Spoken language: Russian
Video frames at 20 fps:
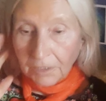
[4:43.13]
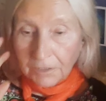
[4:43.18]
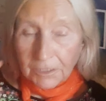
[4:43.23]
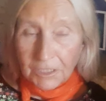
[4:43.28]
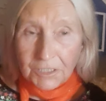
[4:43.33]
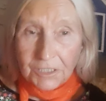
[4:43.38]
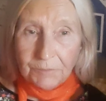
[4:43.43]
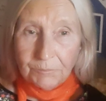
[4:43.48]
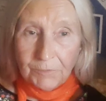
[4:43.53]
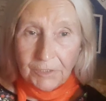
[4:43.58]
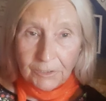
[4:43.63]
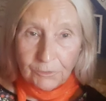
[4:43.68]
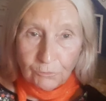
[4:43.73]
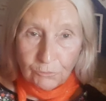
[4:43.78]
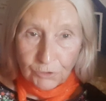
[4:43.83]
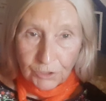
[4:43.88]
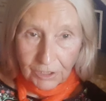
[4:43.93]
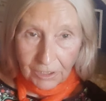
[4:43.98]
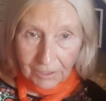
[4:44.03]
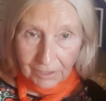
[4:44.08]
на земле
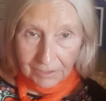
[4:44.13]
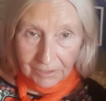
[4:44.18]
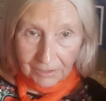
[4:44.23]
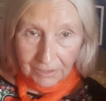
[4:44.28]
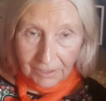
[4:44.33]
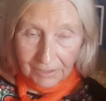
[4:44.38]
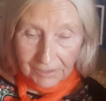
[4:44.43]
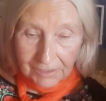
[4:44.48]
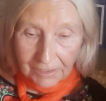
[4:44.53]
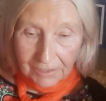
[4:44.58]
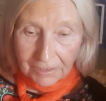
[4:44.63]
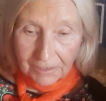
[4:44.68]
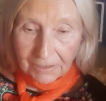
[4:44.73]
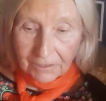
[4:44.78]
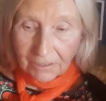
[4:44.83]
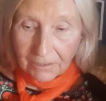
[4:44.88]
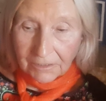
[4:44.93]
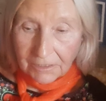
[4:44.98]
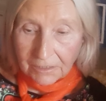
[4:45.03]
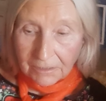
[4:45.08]
душа родилась один
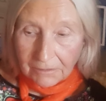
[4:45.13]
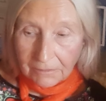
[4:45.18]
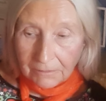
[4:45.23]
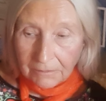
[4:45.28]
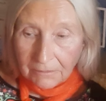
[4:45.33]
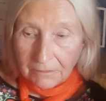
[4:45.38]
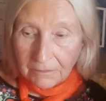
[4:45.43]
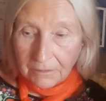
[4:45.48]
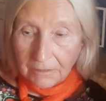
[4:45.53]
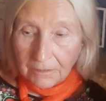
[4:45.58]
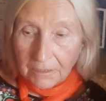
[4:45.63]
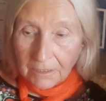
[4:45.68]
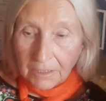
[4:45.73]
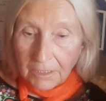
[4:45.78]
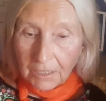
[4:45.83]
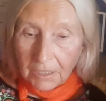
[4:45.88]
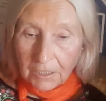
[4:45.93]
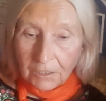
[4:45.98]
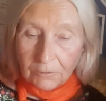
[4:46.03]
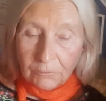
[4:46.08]
раз,
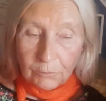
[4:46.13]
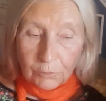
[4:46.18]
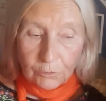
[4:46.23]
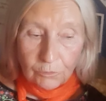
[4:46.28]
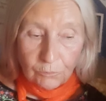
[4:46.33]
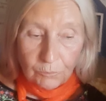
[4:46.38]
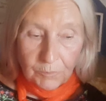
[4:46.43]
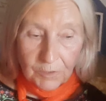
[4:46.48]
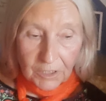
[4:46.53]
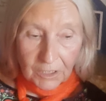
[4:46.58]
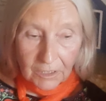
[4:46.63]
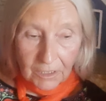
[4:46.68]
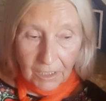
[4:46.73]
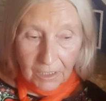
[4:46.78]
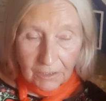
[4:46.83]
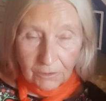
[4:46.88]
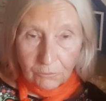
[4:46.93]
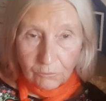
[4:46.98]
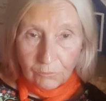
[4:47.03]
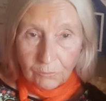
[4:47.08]
вот
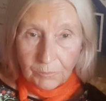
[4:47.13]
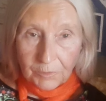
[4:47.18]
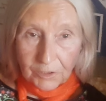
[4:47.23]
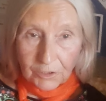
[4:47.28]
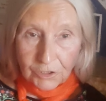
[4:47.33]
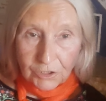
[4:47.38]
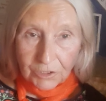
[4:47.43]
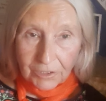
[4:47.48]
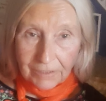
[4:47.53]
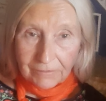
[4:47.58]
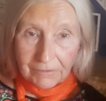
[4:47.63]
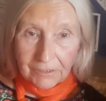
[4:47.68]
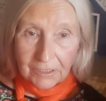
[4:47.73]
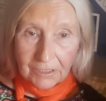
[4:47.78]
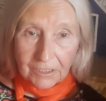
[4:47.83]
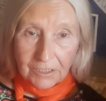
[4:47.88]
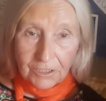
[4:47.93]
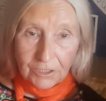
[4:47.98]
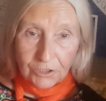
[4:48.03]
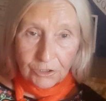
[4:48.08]
умерла, умер человек
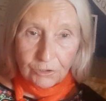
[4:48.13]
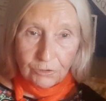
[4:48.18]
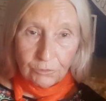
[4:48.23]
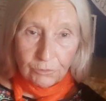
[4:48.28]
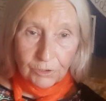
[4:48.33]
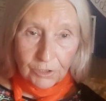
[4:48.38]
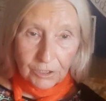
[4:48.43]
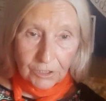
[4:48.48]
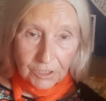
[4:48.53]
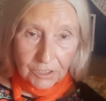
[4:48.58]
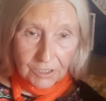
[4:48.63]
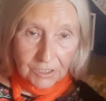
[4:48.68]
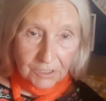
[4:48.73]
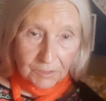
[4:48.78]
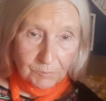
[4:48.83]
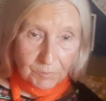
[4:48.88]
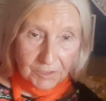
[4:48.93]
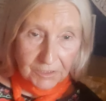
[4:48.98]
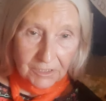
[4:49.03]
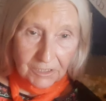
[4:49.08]
и ждет
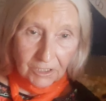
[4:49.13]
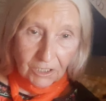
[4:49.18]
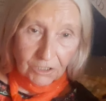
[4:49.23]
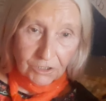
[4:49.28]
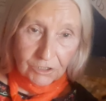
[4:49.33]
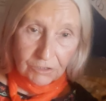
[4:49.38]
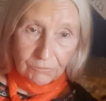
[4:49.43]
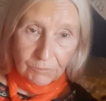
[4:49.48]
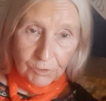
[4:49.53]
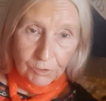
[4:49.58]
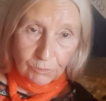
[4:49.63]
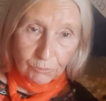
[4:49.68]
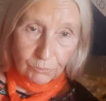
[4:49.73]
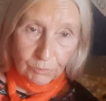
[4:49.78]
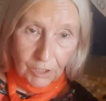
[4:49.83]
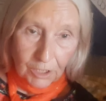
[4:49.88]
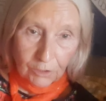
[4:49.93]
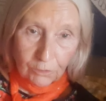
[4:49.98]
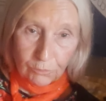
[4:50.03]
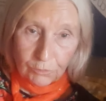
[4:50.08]
себе страшного
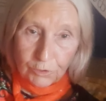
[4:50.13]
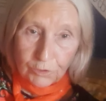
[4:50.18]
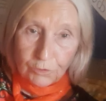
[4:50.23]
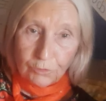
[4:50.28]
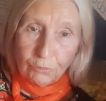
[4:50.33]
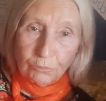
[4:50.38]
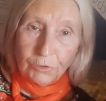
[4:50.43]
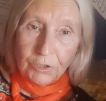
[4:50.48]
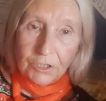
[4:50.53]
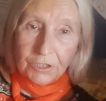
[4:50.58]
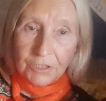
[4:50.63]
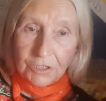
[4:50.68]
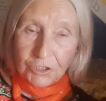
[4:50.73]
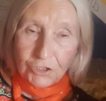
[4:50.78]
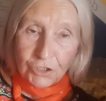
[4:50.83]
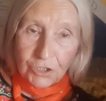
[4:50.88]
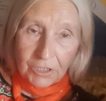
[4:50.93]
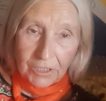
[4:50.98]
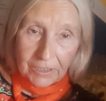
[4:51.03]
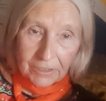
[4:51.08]
суда, хоть сто
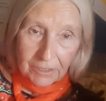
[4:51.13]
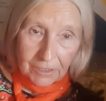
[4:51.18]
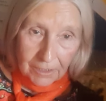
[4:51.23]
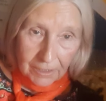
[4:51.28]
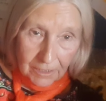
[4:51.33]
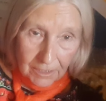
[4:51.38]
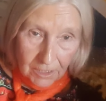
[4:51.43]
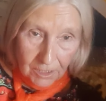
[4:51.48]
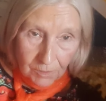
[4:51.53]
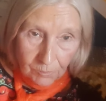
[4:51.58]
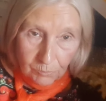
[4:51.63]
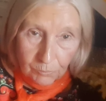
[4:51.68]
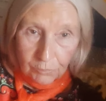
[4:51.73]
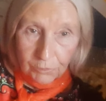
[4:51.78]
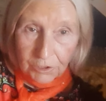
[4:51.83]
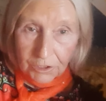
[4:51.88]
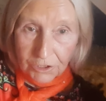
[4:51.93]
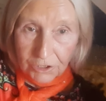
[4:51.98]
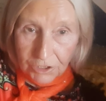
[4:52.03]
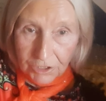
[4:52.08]
тысяч лет.
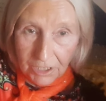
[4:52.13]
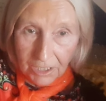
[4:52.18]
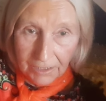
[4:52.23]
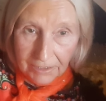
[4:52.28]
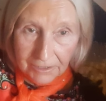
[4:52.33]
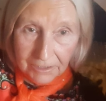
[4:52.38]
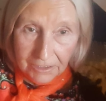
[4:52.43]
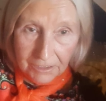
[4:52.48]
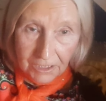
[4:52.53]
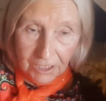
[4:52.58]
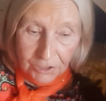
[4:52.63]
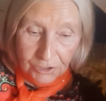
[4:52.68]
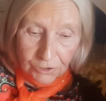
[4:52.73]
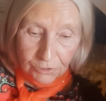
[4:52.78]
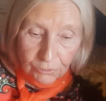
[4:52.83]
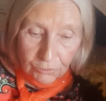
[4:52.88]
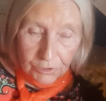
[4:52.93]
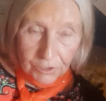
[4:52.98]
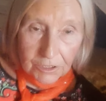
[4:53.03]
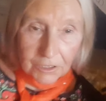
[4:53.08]
Будет ждать, не
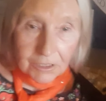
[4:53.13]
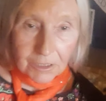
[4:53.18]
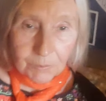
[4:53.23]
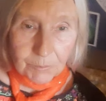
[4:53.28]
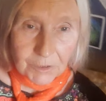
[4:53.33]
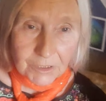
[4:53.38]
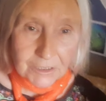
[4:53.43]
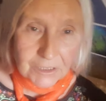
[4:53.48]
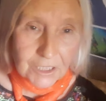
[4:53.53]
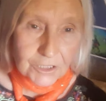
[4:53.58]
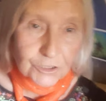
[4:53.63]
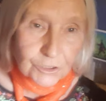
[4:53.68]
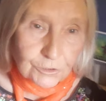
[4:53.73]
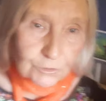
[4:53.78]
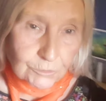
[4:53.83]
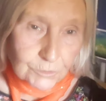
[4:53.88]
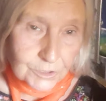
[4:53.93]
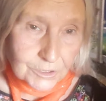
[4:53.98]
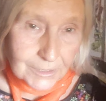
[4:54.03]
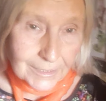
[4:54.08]
дождется там или
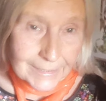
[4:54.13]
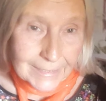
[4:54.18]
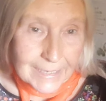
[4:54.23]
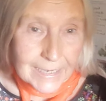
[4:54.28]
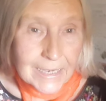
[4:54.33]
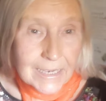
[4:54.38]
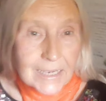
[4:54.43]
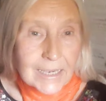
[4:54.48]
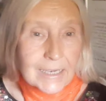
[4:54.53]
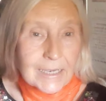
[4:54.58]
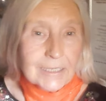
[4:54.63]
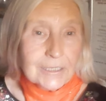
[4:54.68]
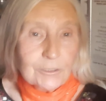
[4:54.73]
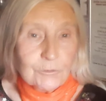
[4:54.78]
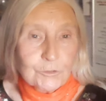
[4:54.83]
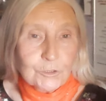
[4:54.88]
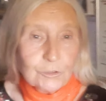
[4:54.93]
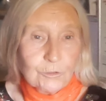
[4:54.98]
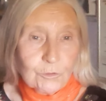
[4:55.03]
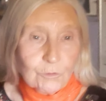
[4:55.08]
дождется.
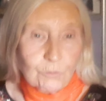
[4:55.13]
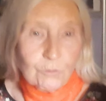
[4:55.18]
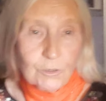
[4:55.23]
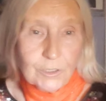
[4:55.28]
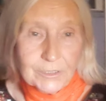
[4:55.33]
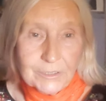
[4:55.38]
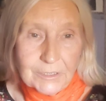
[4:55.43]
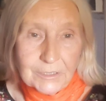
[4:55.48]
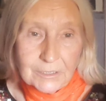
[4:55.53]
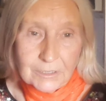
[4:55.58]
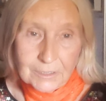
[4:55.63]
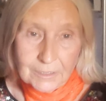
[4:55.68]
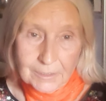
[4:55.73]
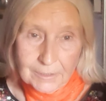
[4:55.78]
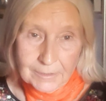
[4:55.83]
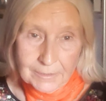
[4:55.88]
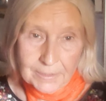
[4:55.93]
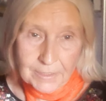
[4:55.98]
Это уже другое дело.